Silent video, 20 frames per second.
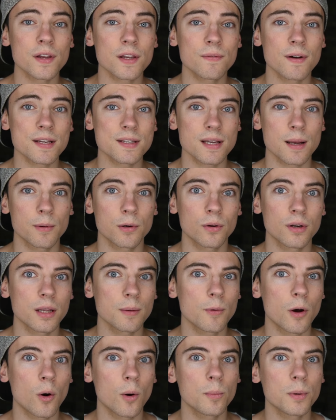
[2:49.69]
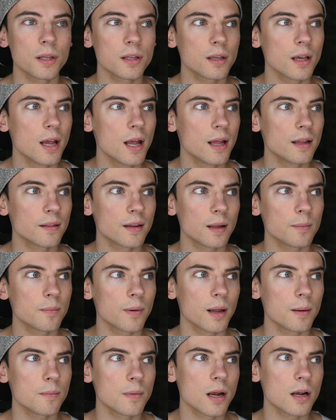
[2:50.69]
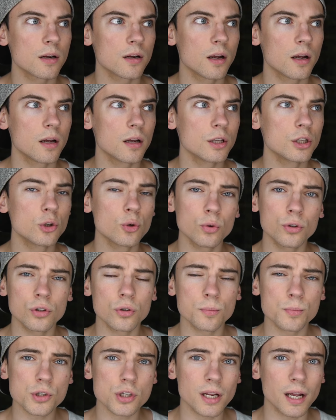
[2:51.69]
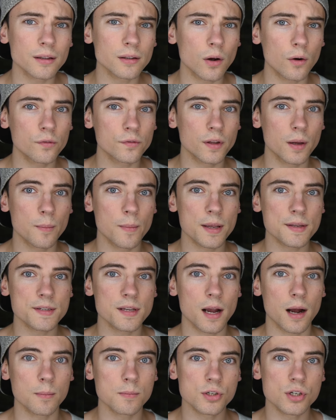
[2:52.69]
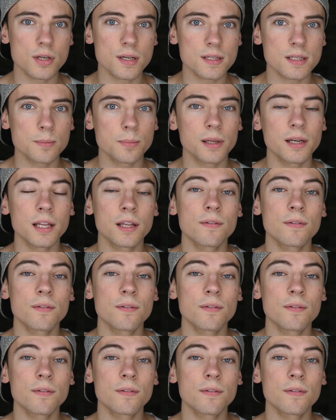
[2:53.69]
Ich weiß selber noch nicht mal, ob ich dann beim äh, YouTube-Stand auf der Messe am Stissel bin.